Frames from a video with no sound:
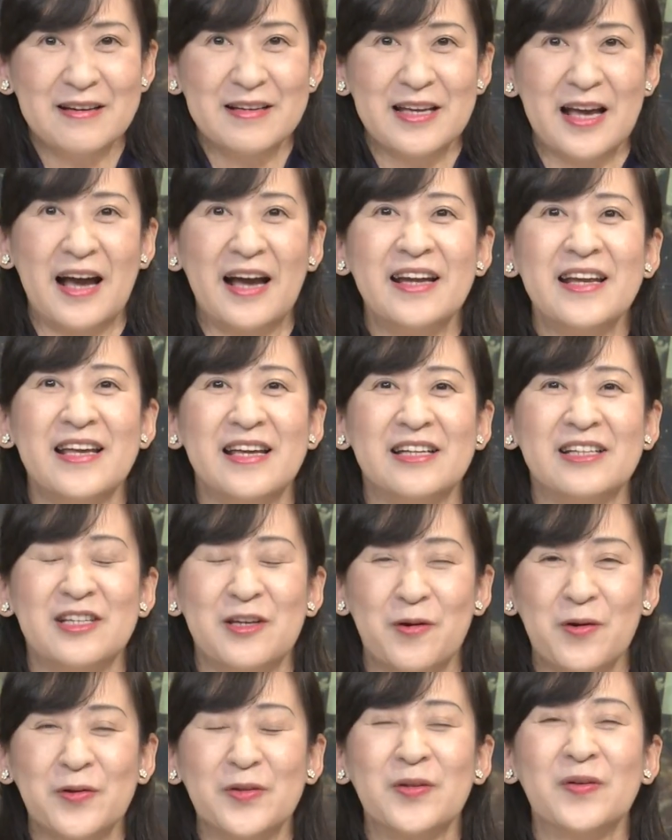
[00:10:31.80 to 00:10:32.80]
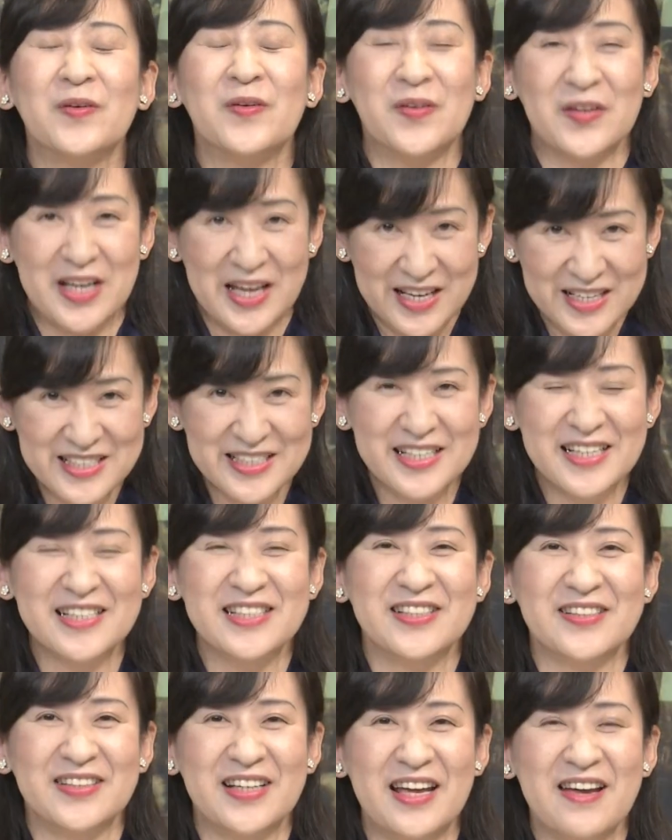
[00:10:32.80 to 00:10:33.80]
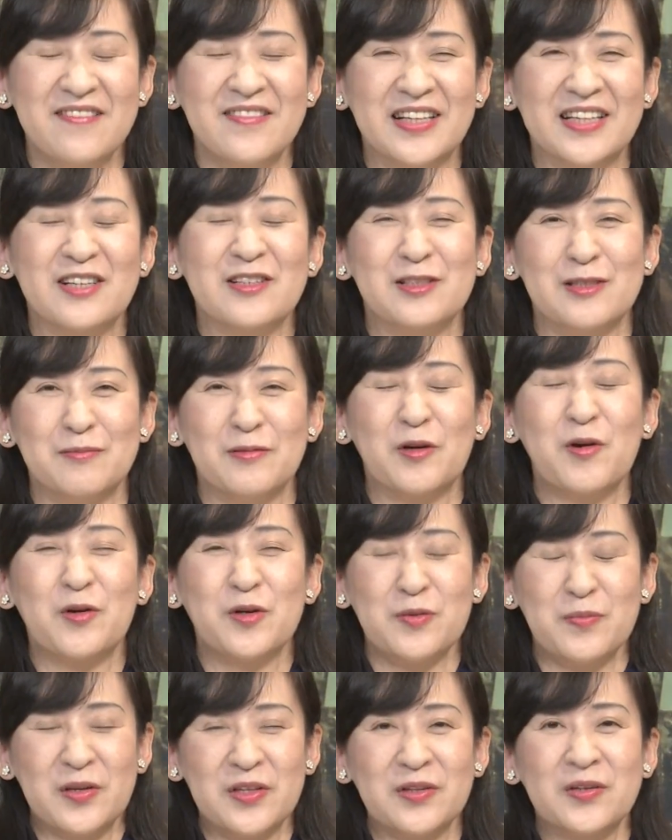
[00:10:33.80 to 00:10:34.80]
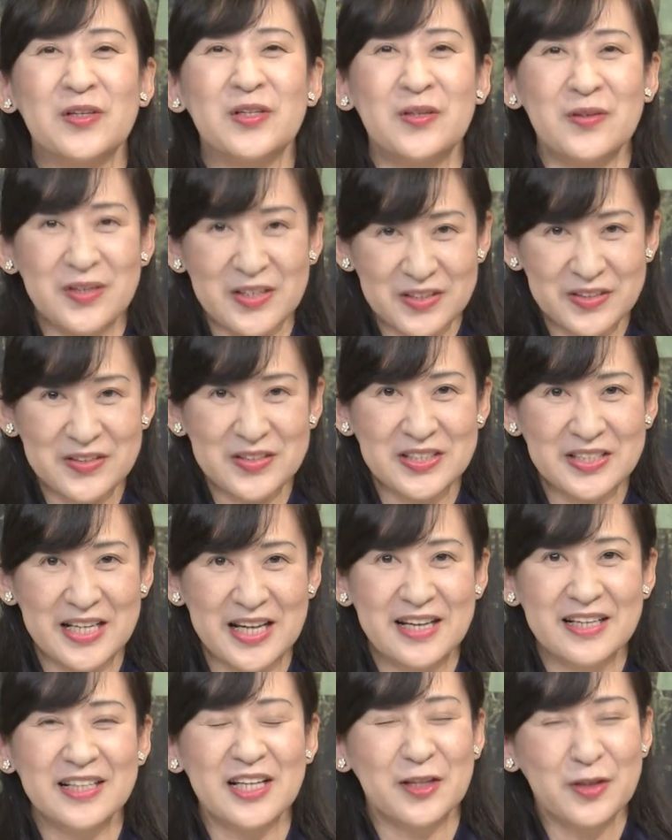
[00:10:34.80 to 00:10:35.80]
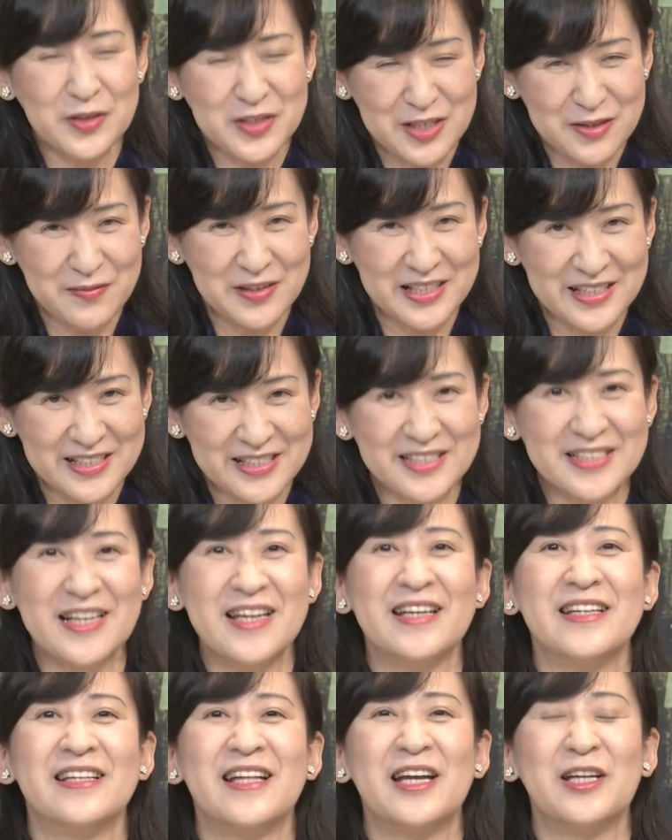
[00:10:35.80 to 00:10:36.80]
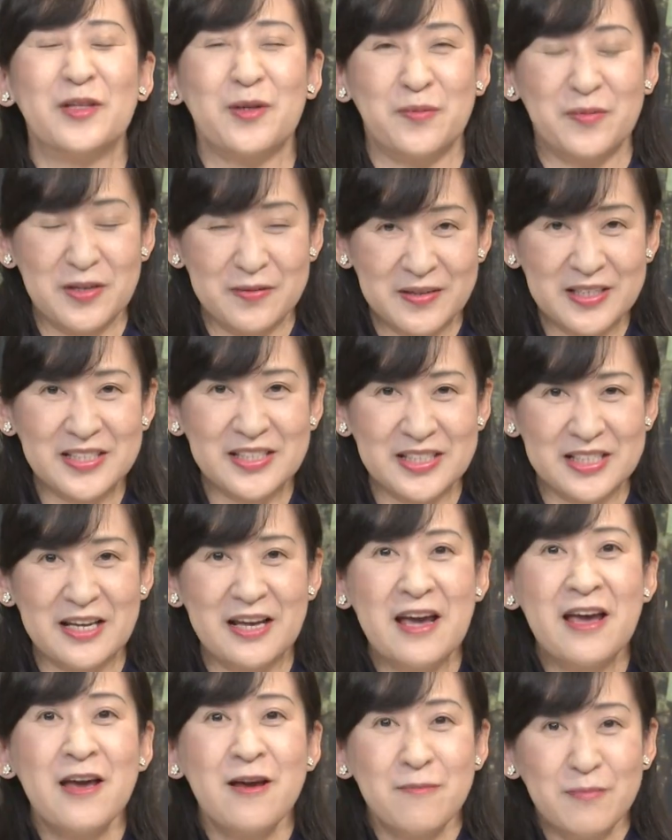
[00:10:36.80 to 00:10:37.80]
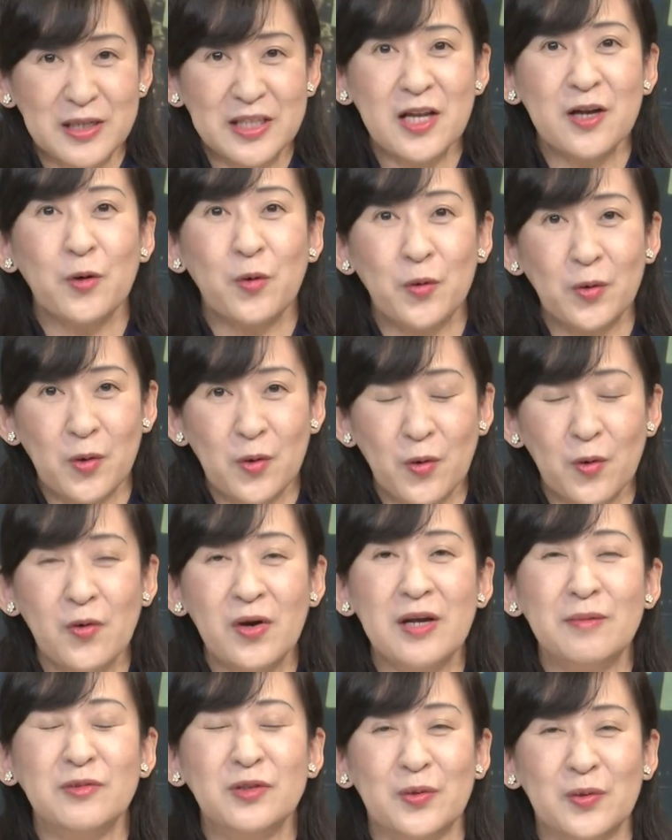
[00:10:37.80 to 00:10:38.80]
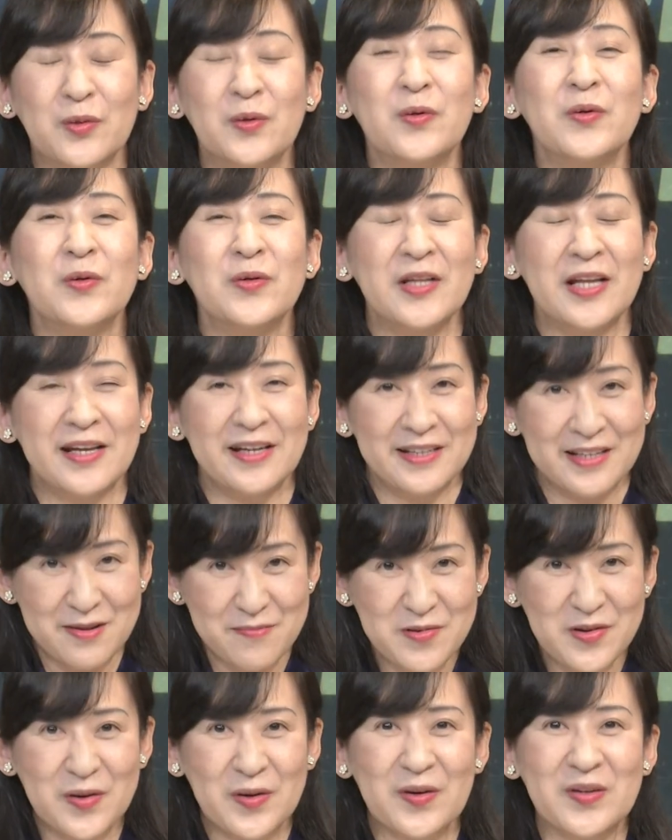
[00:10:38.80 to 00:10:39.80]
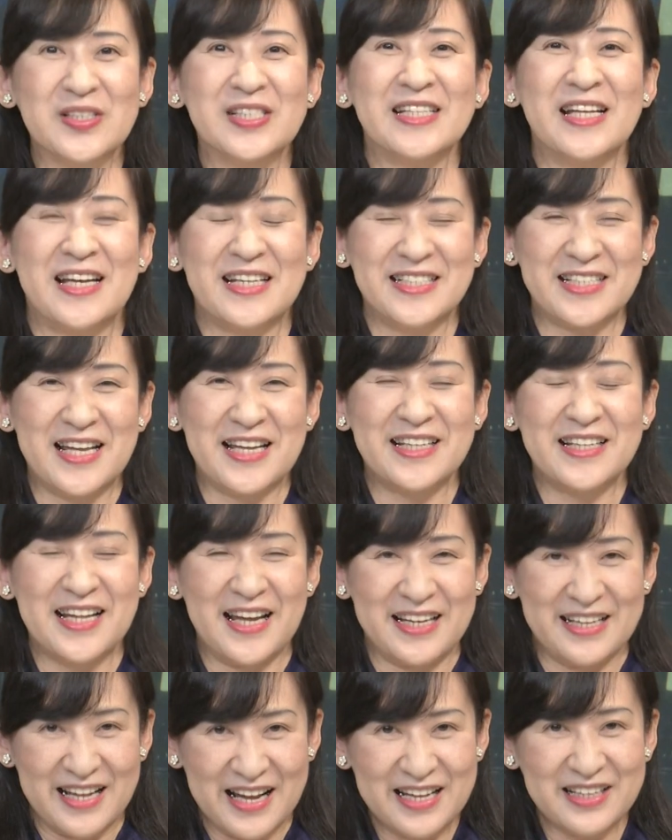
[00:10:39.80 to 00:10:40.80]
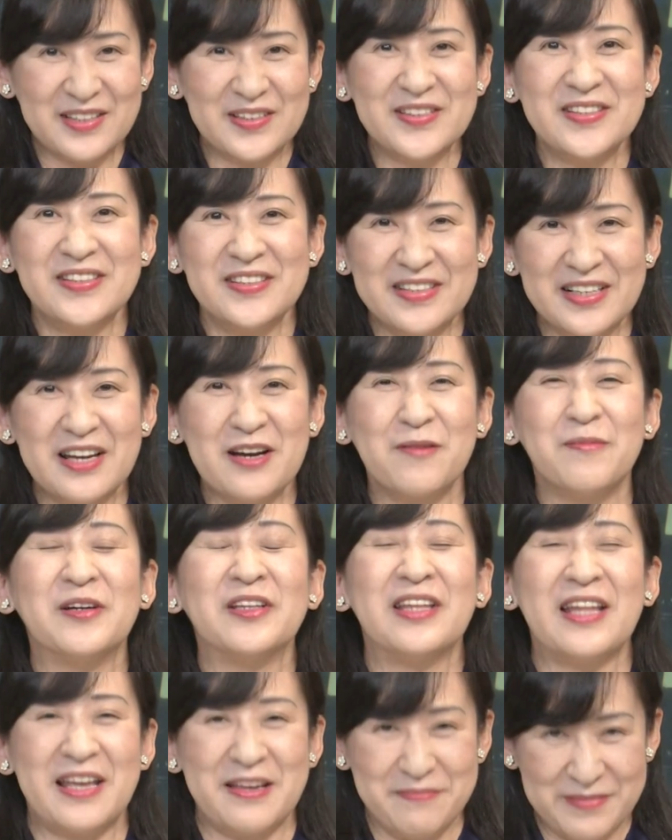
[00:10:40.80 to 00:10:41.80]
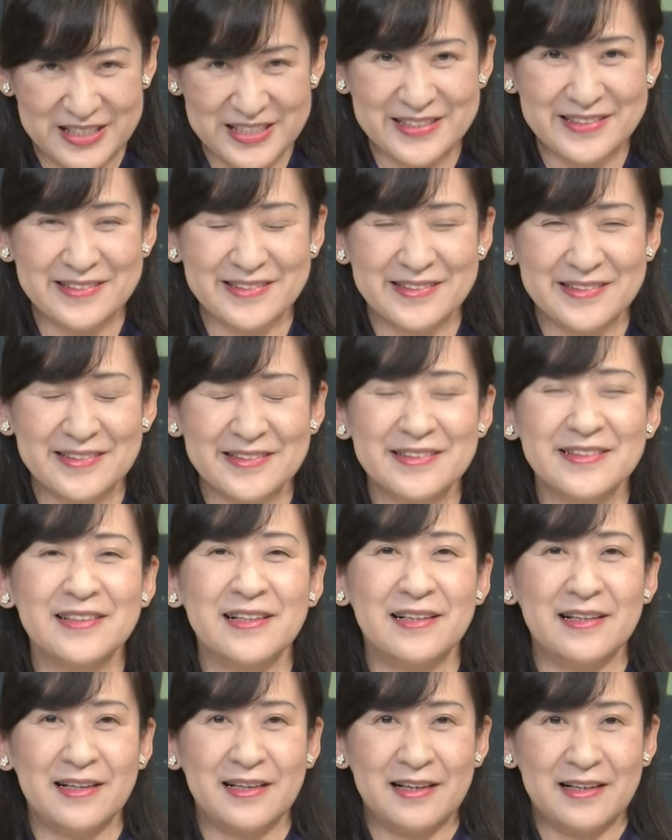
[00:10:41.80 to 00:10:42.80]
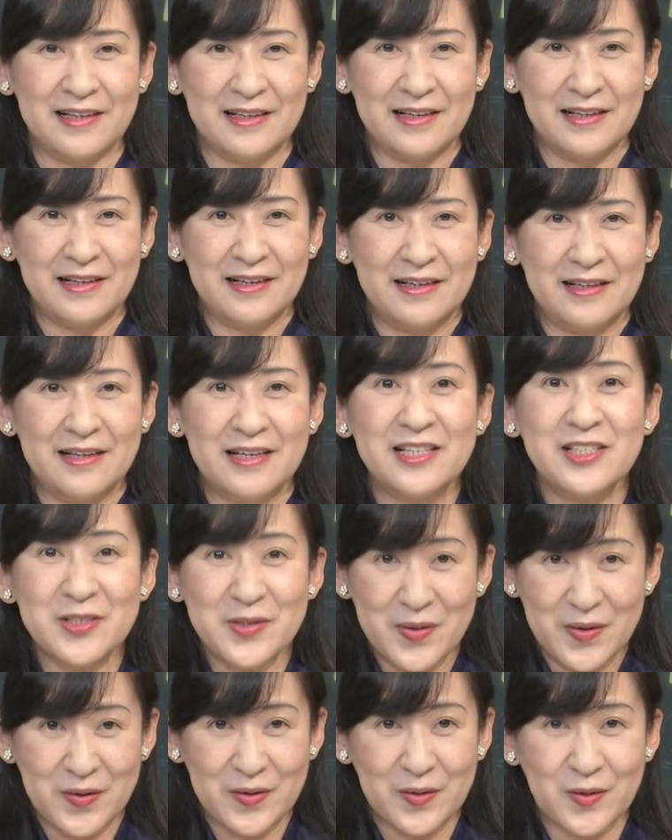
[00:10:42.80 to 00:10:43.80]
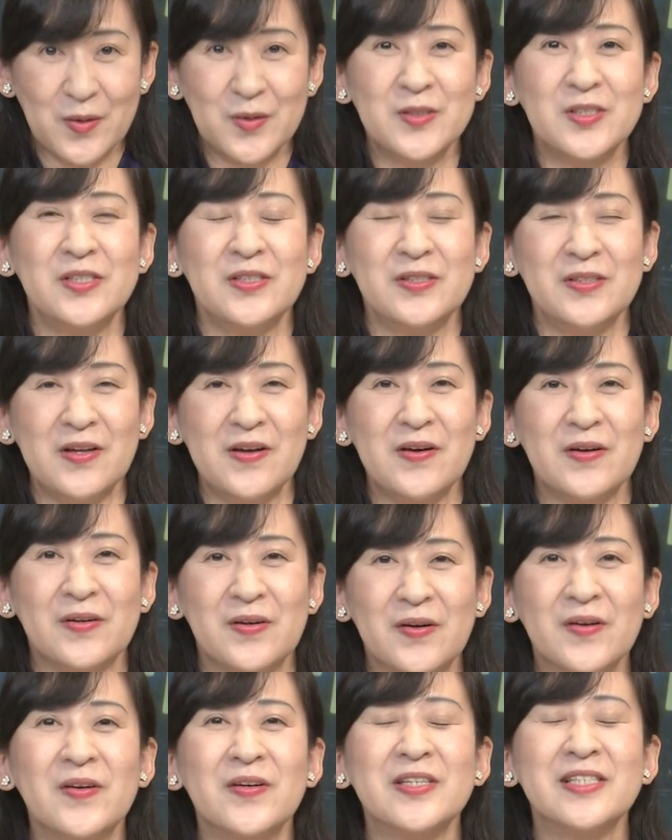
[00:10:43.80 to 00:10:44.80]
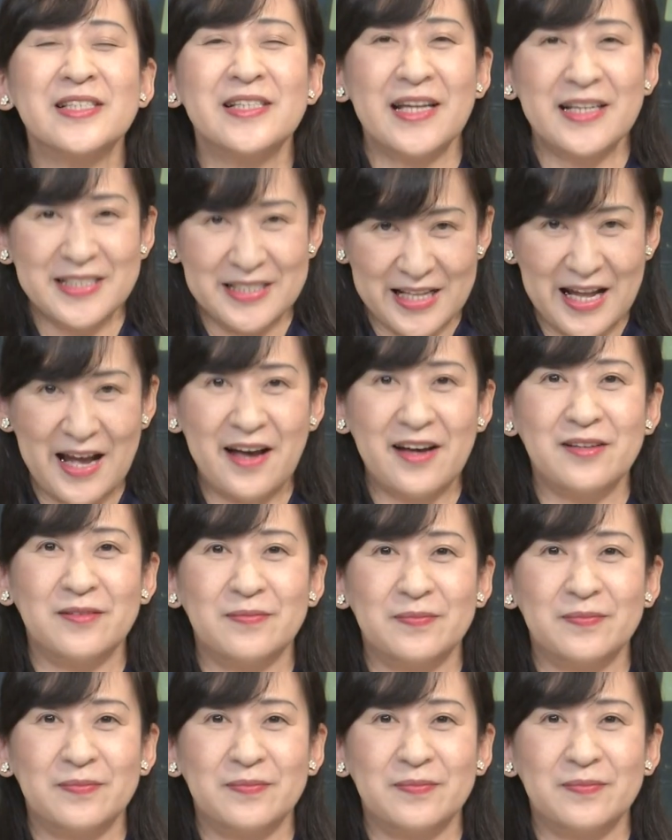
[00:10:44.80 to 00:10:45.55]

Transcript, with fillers: やはり日本のご刑事ですので私も国民の一人として楽しみにしていきたいと思いますしまたこのコラムのコーナーでもお伝えしていきたいなというふうに思っています。以上今週のご講室でした。